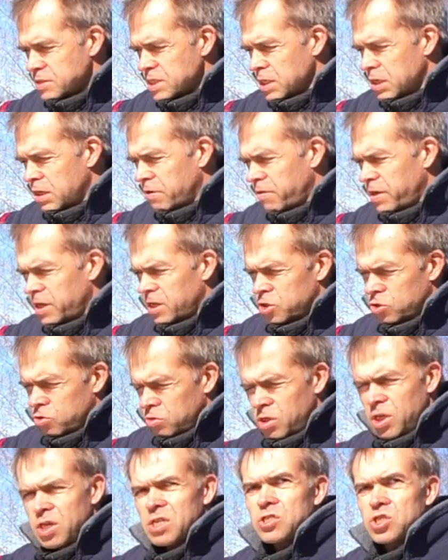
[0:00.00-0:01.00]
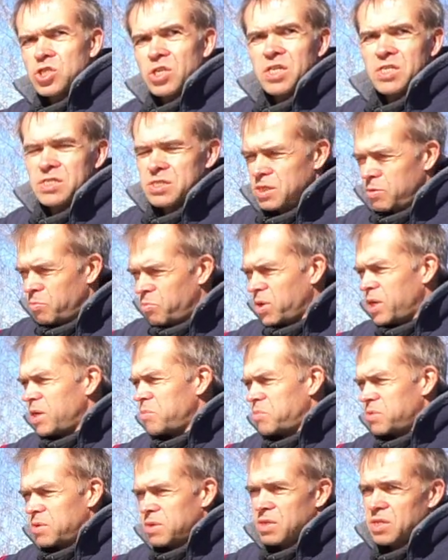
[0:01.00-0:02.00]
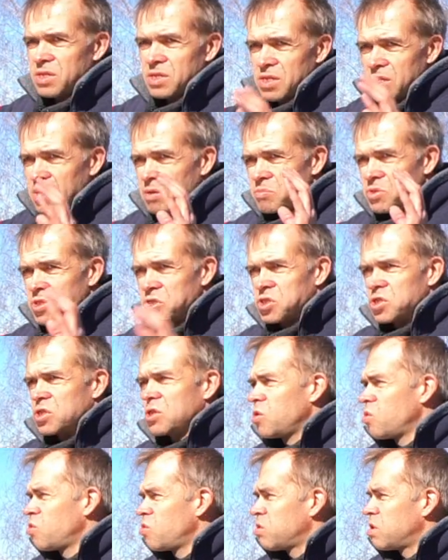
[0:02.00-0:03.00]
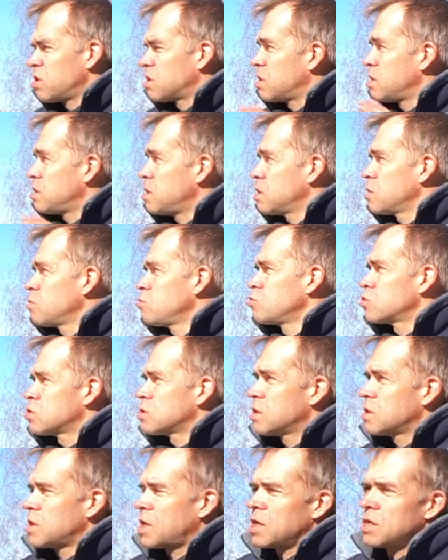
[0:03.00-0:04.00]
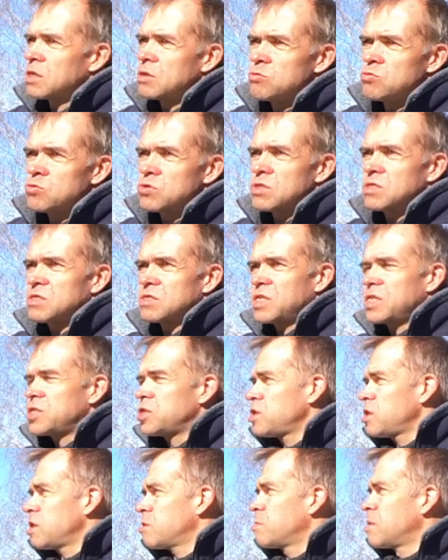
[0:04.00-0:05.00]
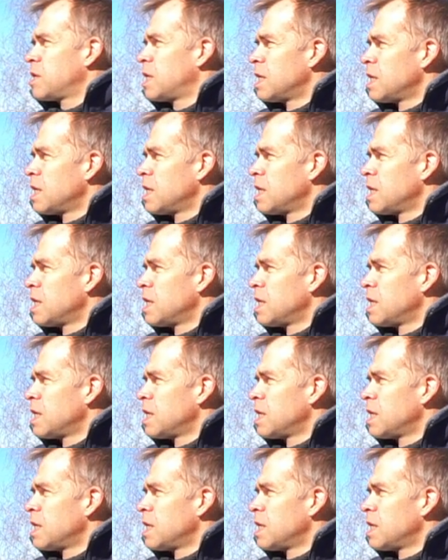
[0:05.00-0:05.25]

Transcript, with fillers: говорят, что нет, железный бампер, это там тяжело, это не нужно, нагрузка, зачем.